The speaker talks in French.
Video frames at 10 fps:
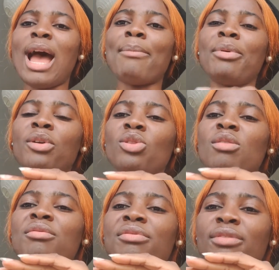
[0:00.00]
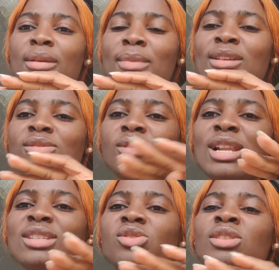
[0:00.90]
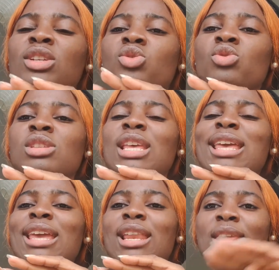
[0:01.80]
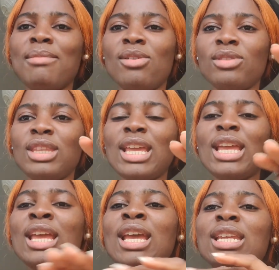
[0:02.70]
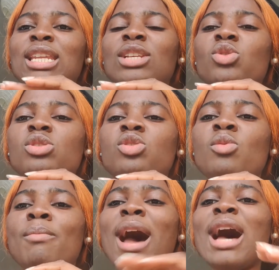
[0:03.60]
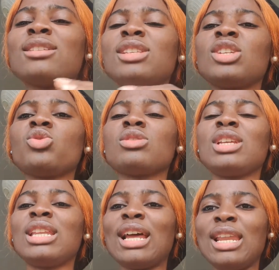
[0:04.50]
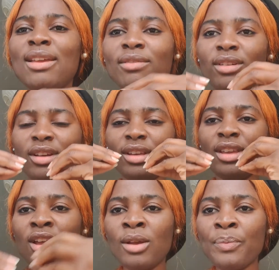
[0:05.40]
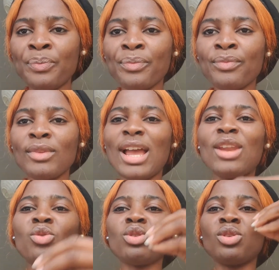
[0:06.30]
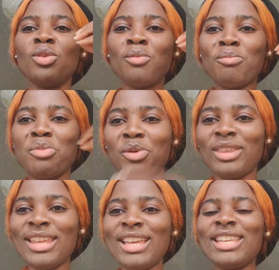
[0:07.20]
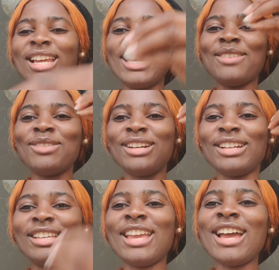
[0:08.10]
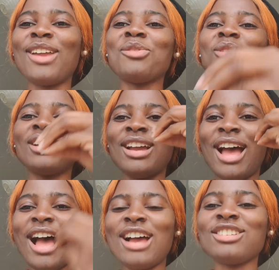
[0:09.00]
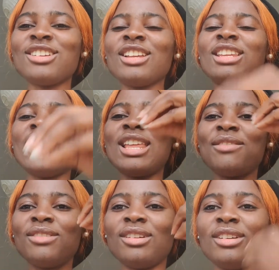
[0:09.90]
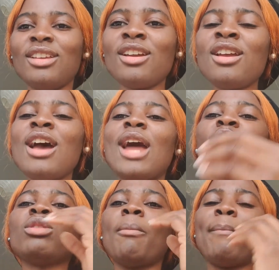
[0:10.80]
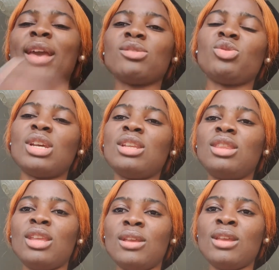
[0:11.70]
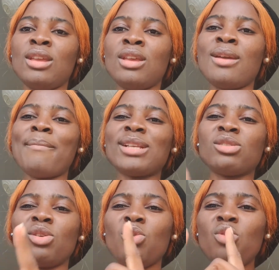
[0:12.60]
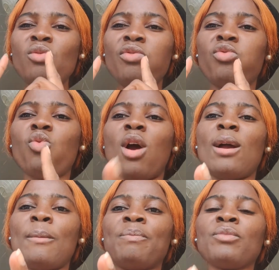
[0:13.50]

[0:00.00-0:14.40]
Apprenons vraiment cela. sont des choses élémentaires, des choses de base, des choses qui n'enlèvent rien à notre beauté qui n'enlève rien, à notre argent qui n'enlève rien, à notre personnalité. Parce qu'une fois